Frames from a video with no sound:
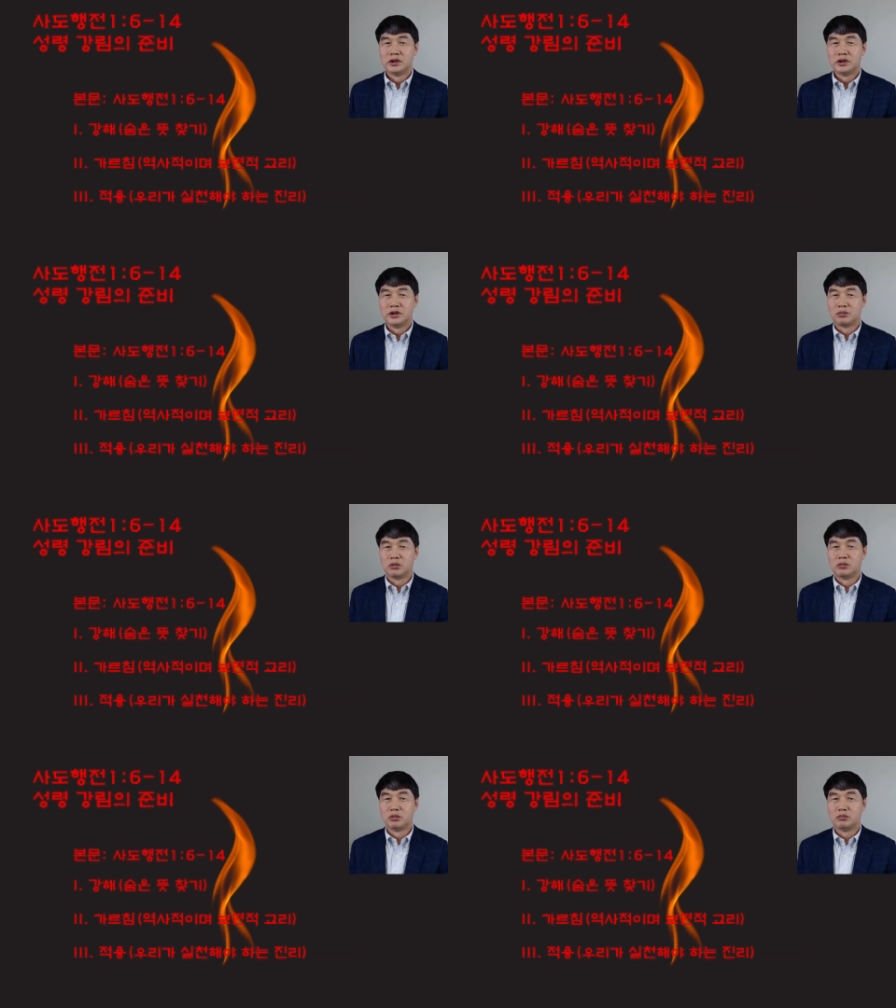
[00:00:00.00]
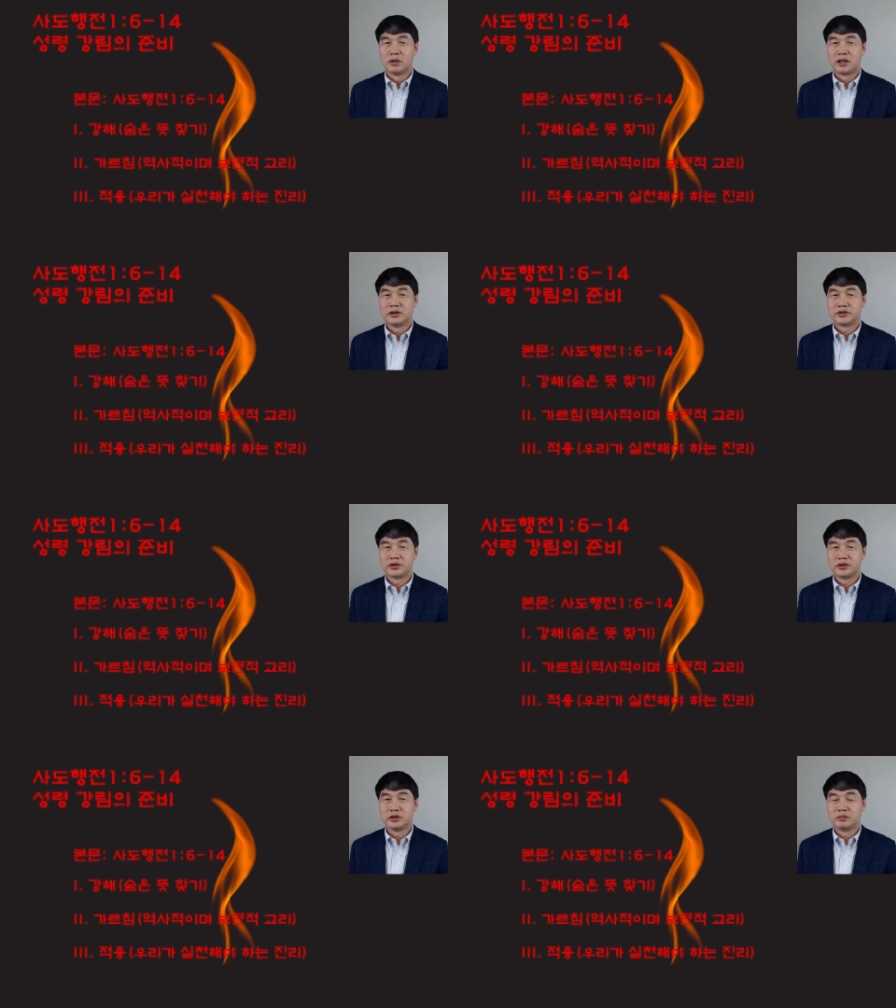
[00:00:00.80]
이 본문
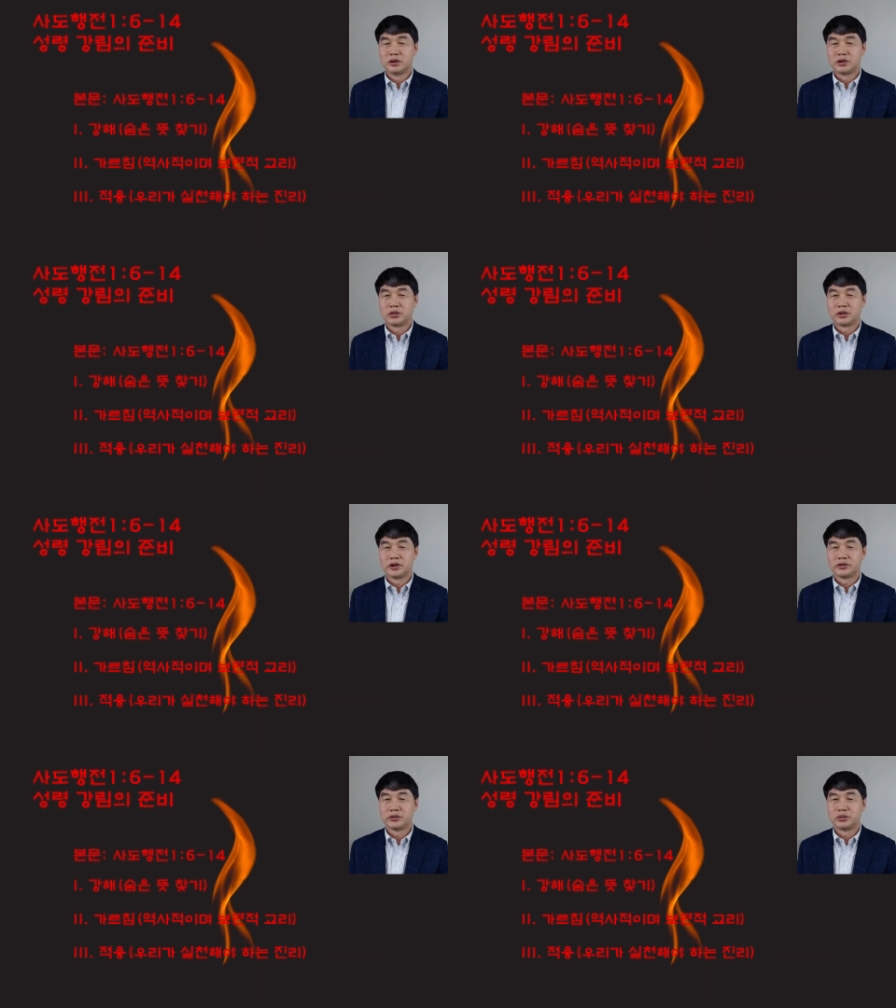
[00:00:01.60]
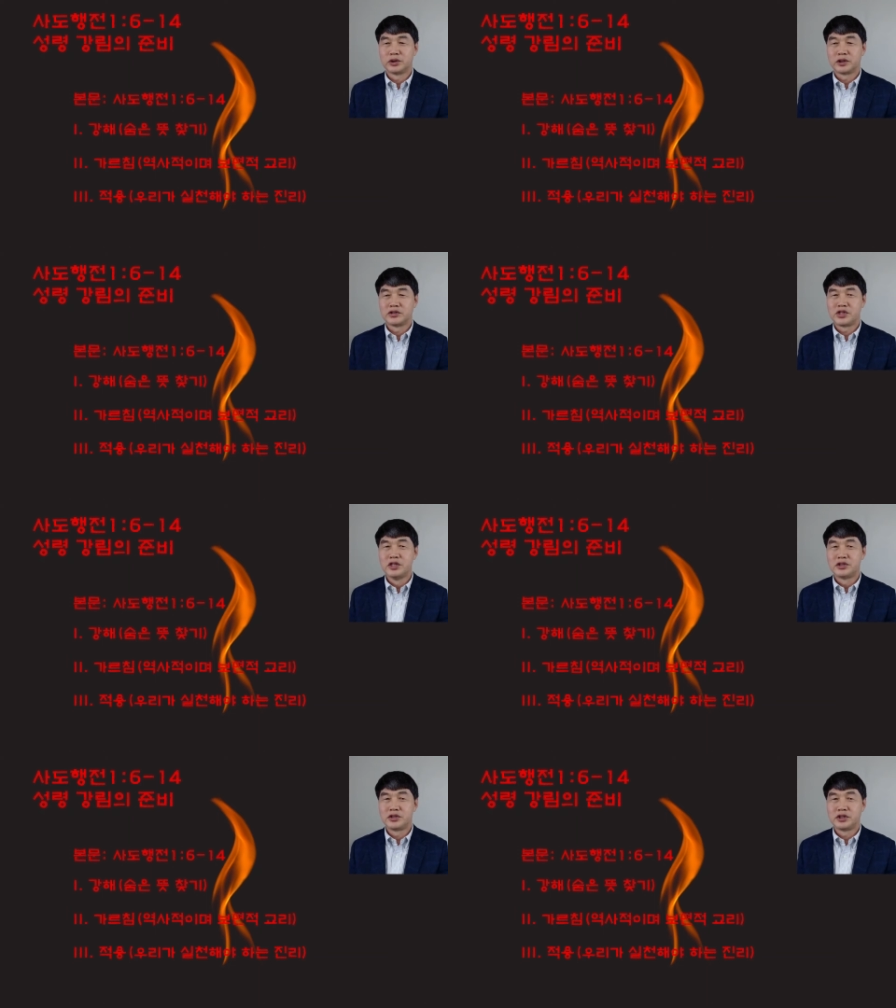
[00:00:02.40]
말씀을 통해서 우리가
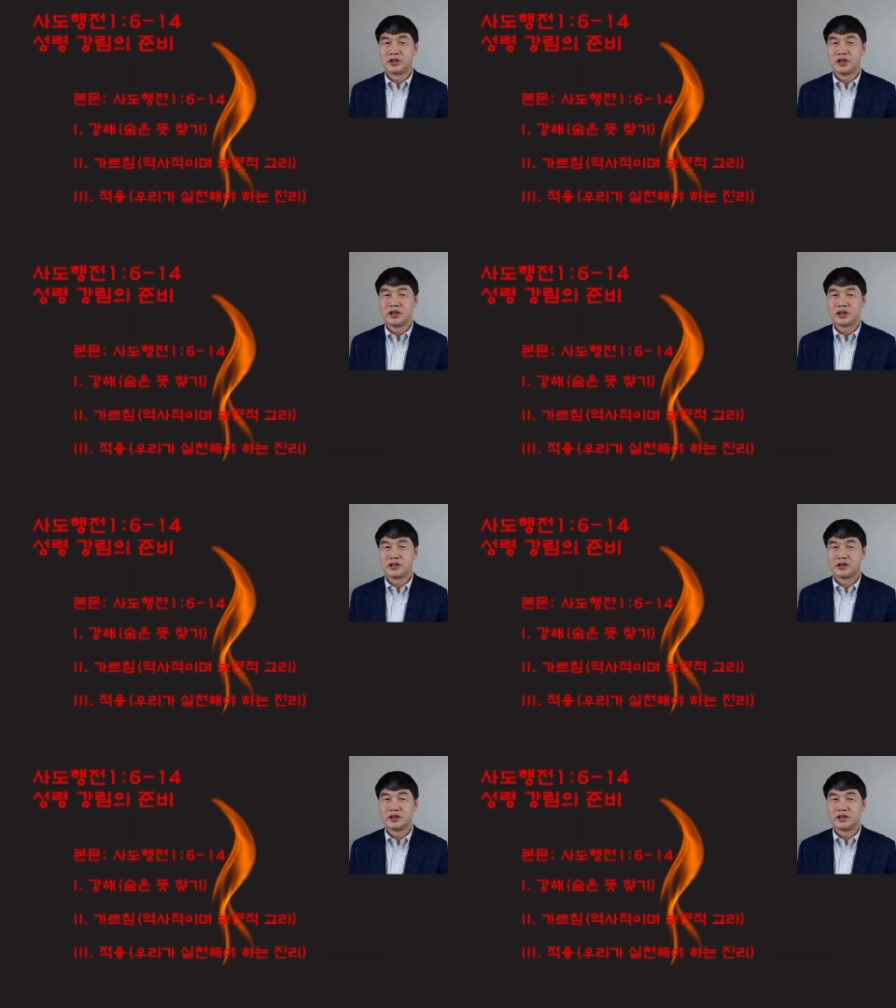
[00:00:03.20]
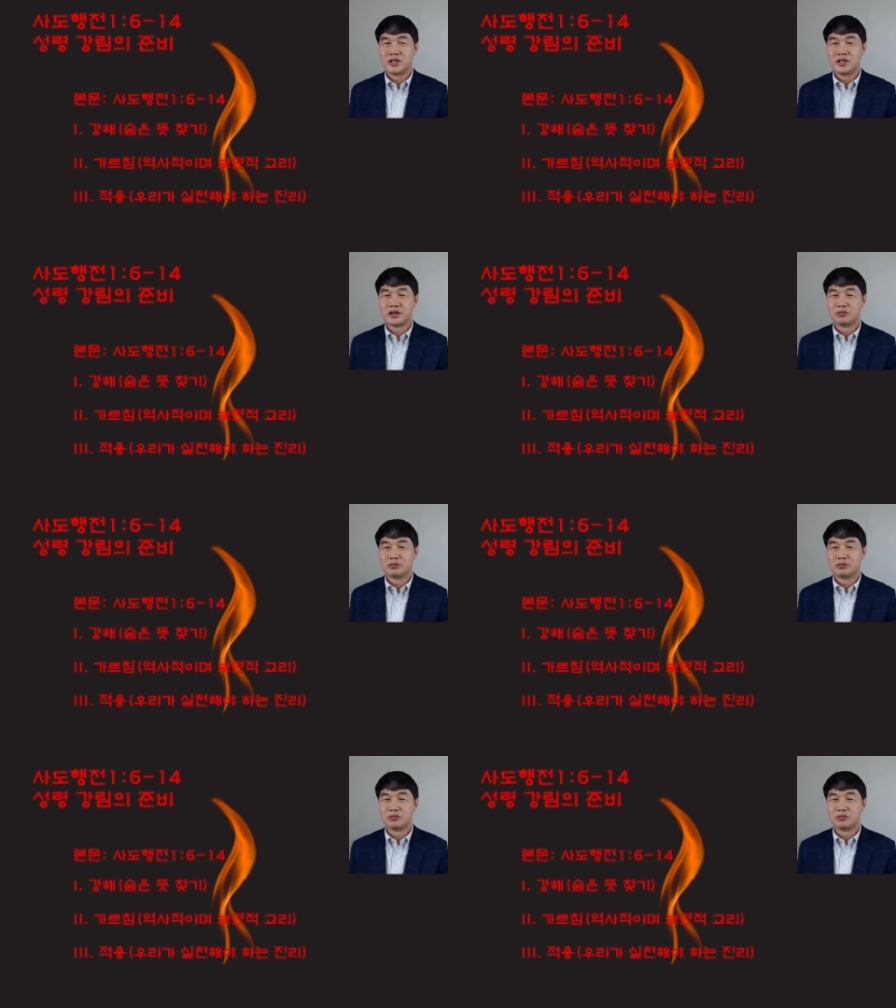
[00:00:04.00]
실천해야 되는 진리가